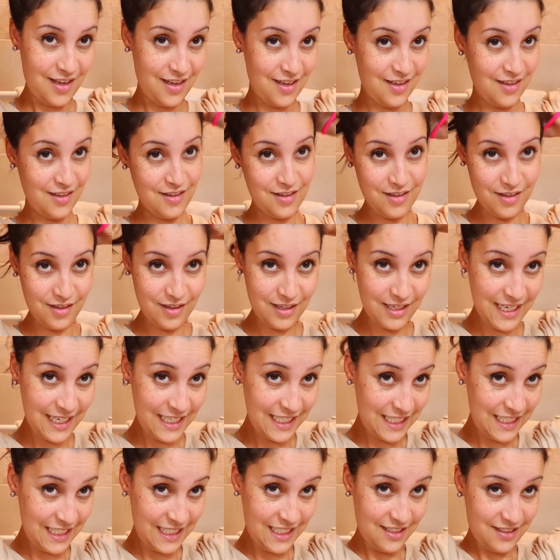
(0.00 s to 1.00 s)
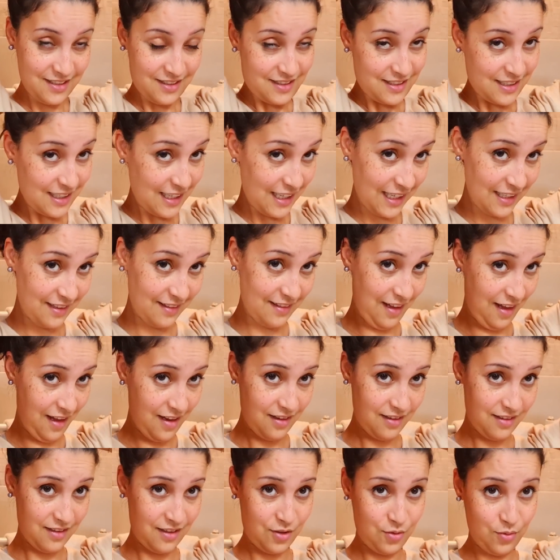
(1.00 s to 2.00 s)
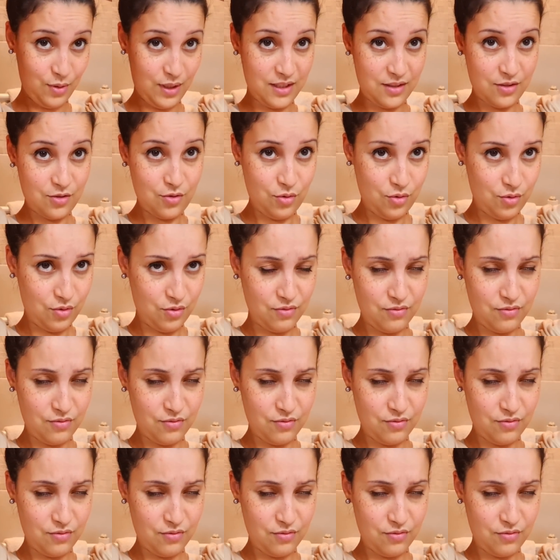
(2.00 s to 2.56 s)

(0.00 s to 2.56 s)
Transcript: Euh, là, il est très tard. Il doit être